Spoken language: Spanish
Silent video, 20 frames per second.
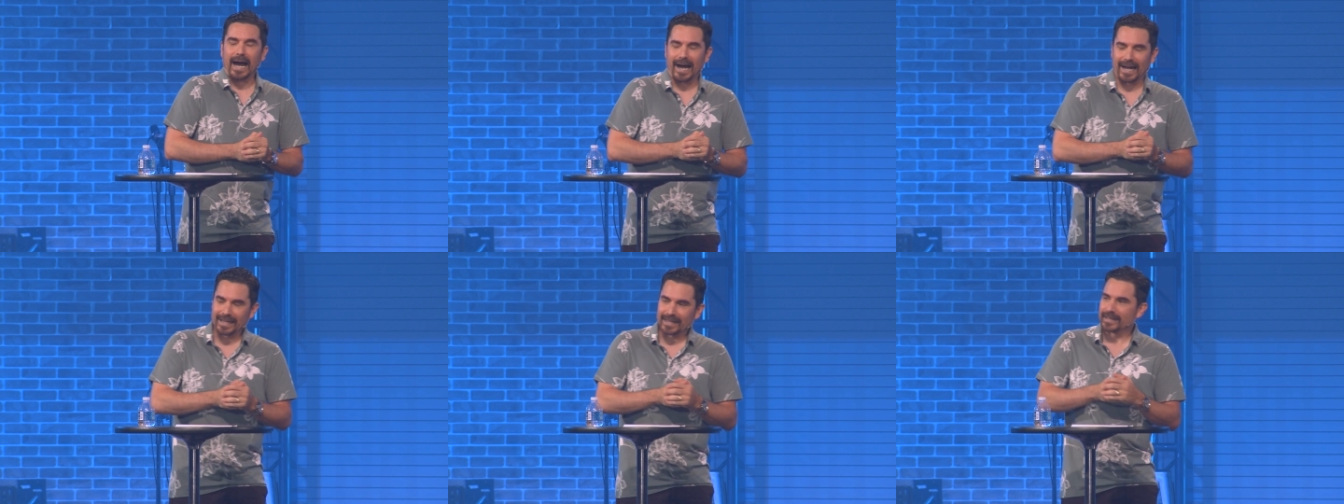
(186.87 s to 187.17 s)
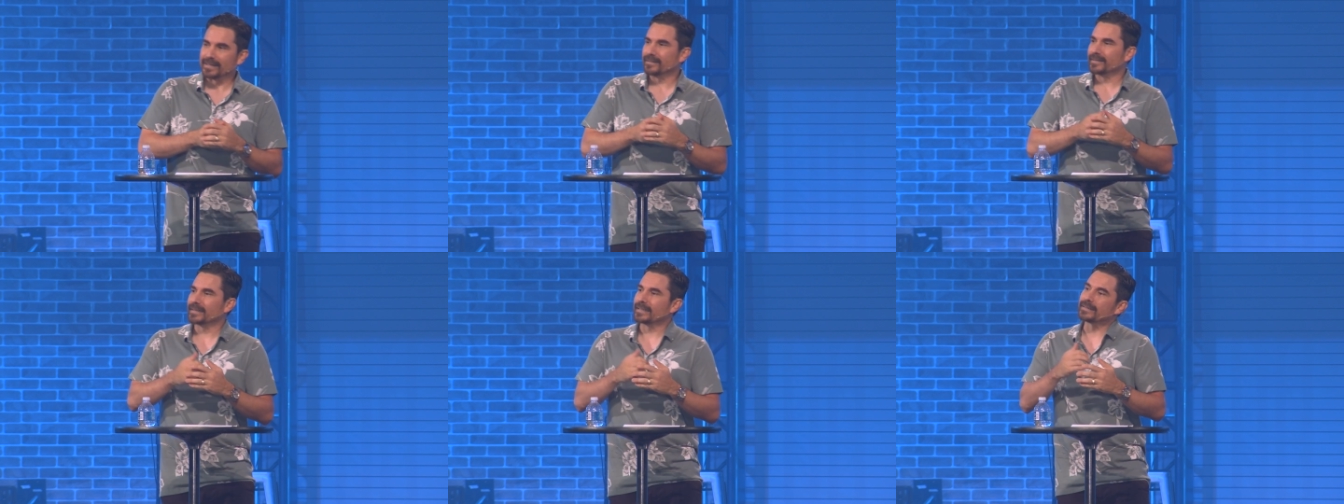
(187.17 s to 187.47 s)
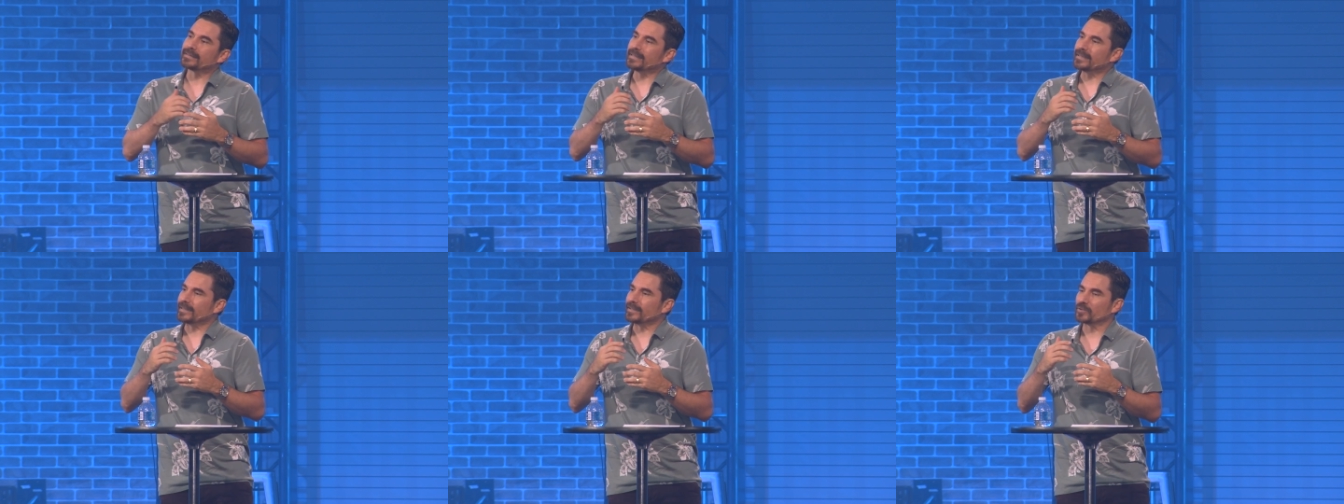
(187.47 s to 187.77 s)
hay gente
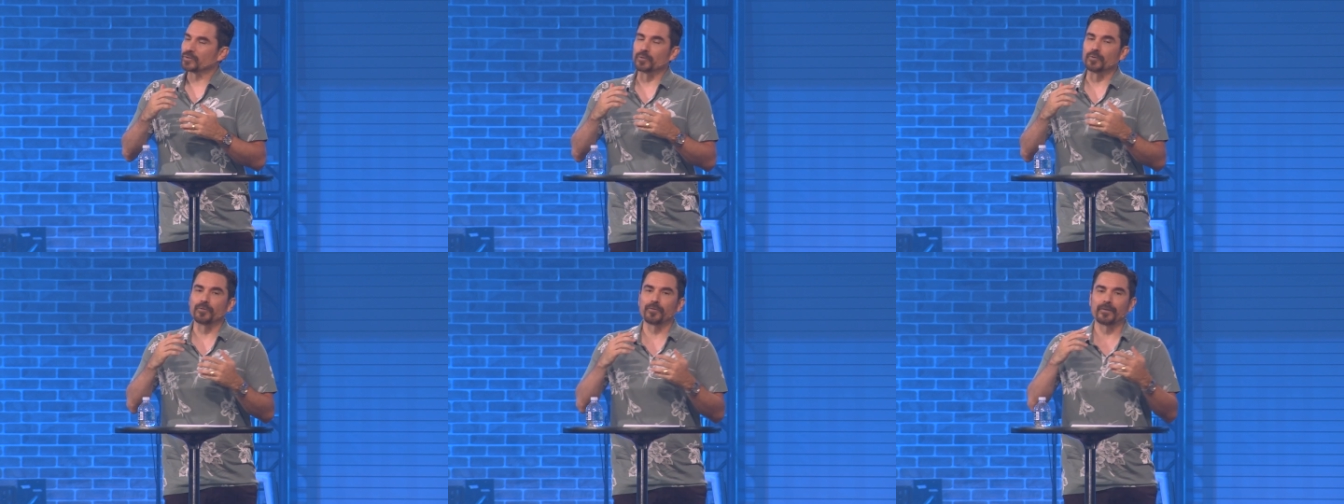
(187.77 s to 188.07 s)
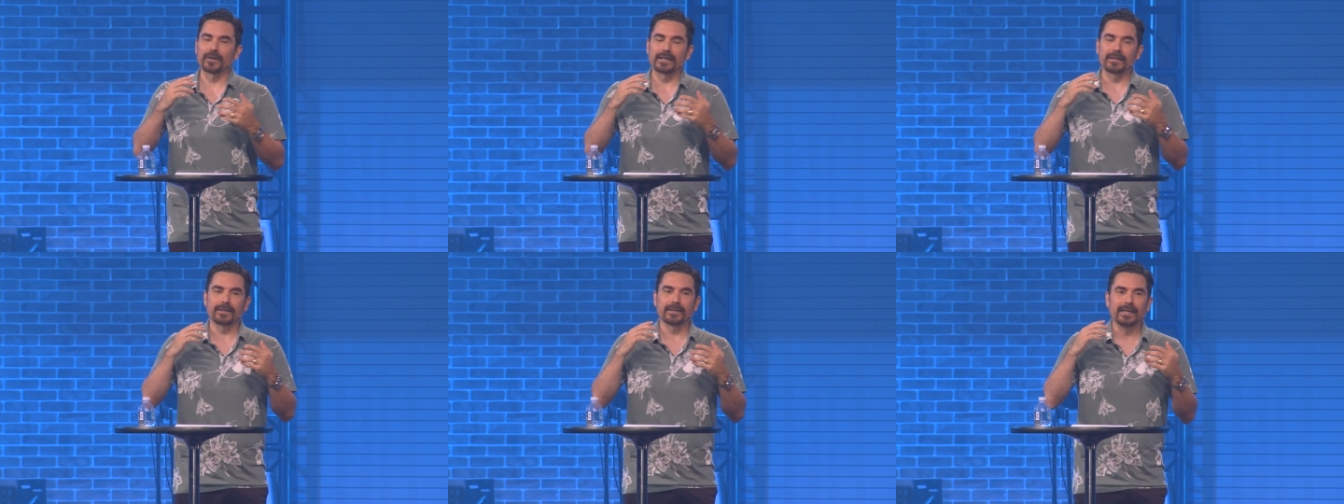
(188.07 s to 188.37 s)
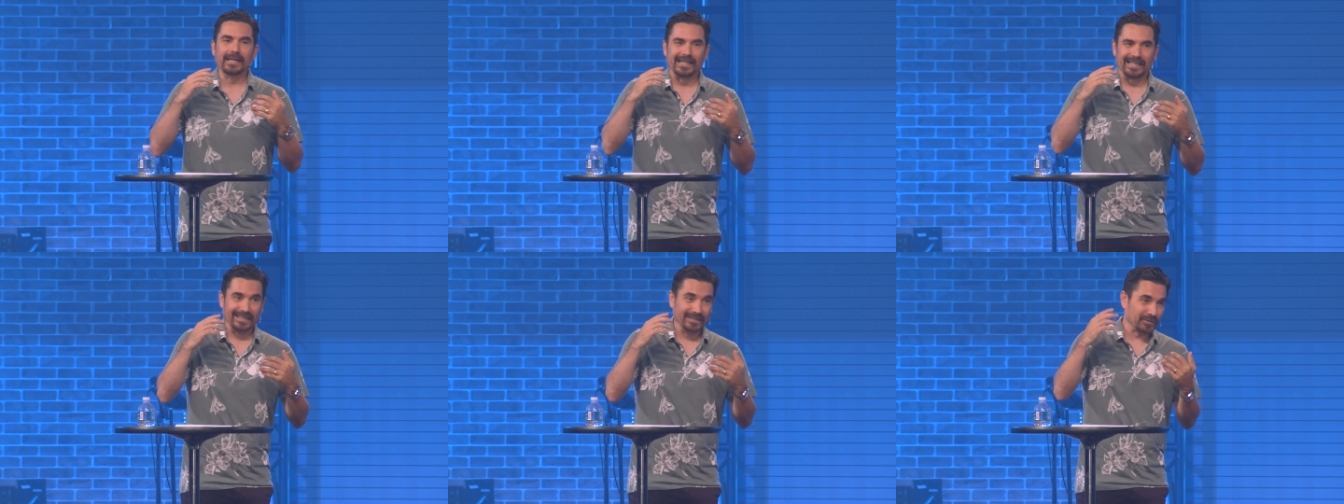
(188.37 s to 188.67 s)
que tiene su
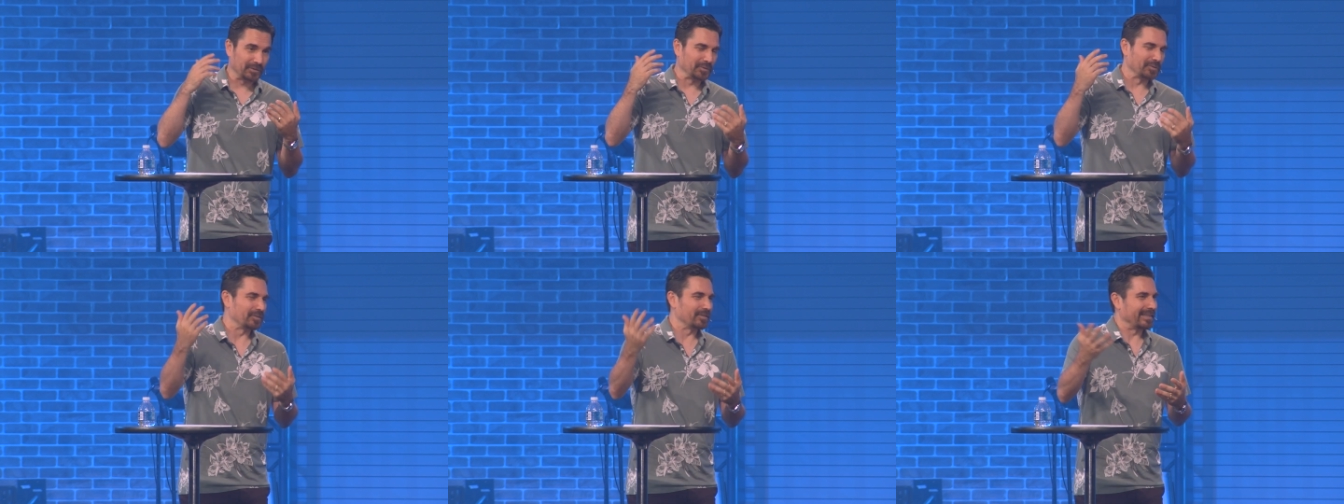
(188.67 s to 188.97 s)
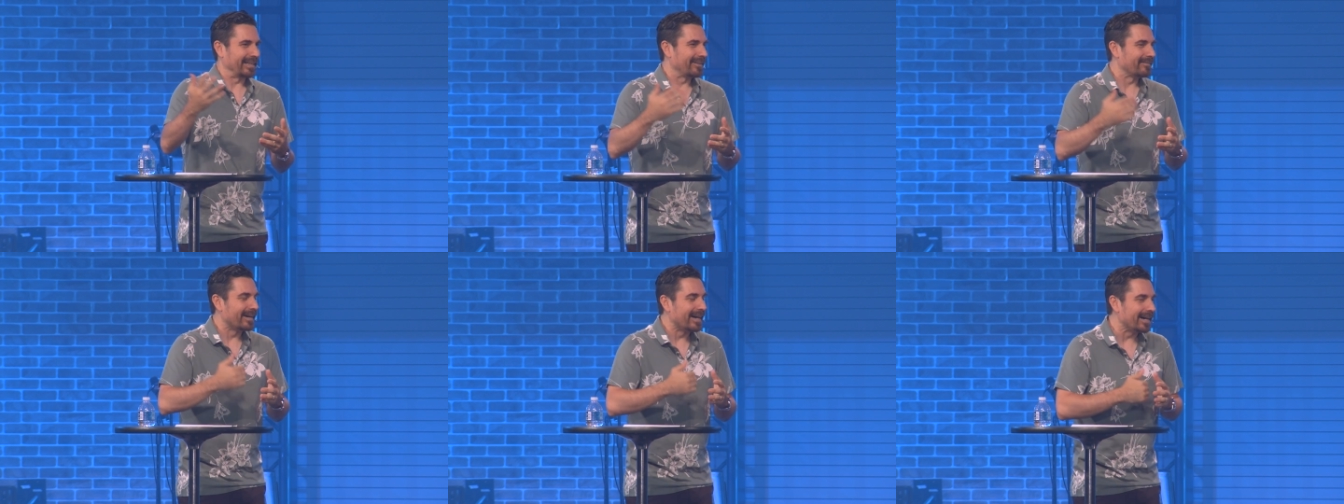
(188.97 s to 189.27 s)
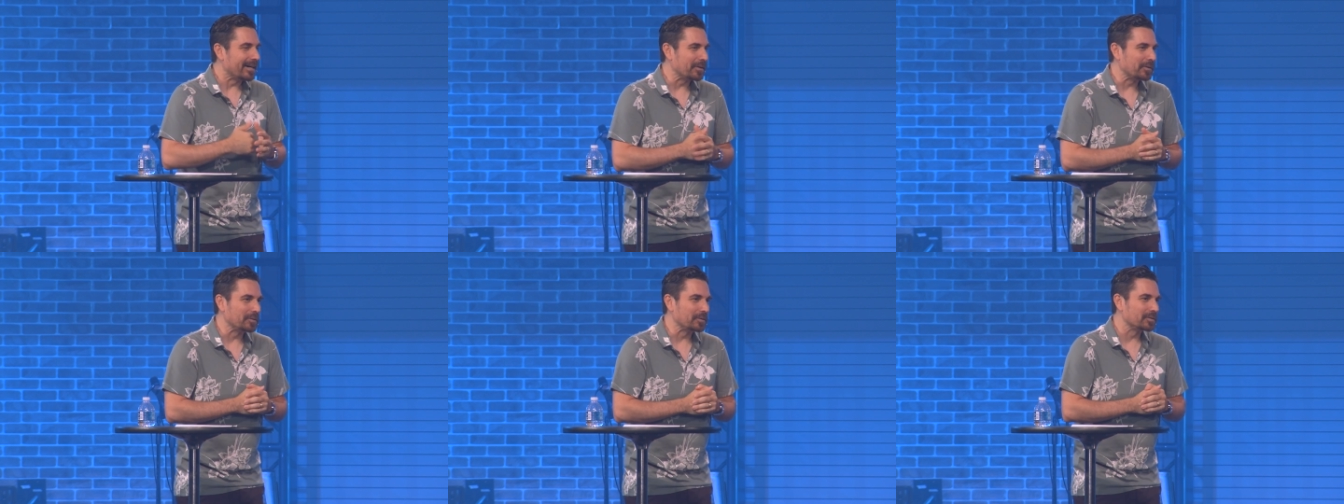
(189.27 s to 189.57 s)
fe en sus
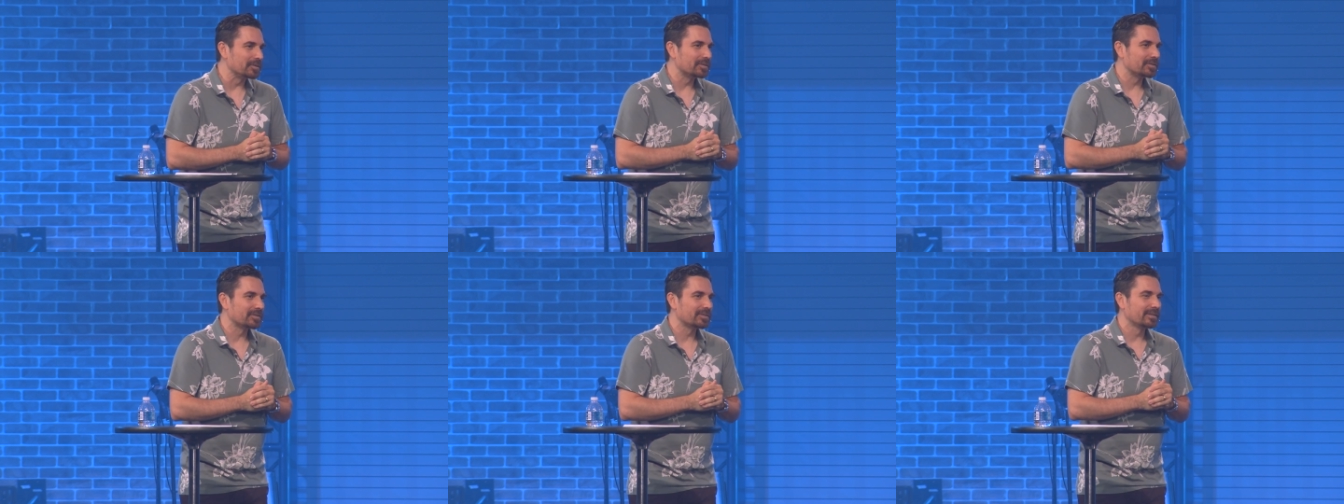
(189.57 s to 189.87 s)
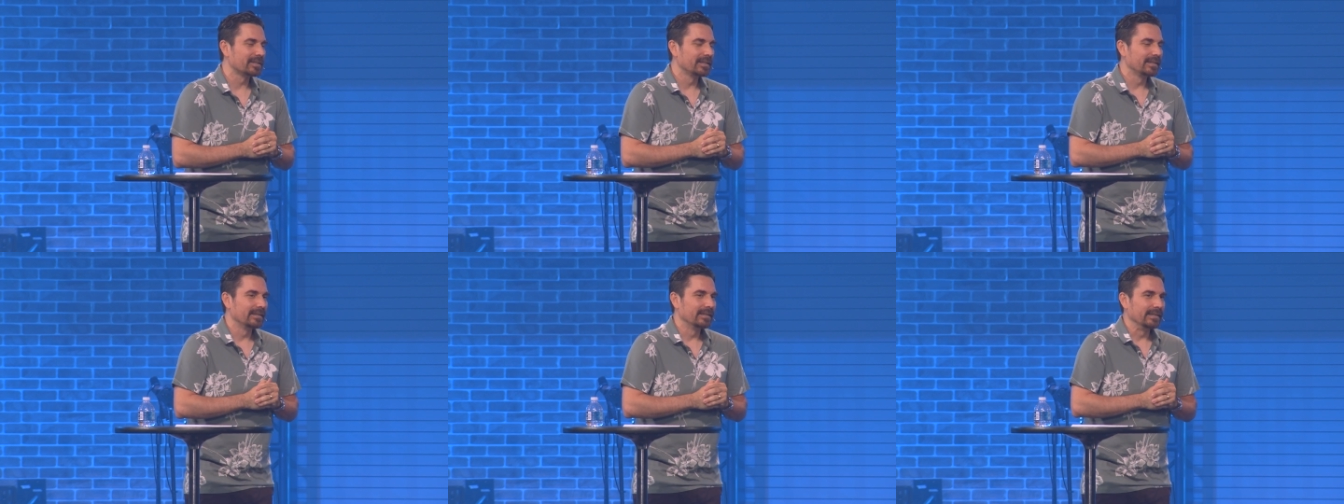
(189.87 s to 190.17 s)
trabajos,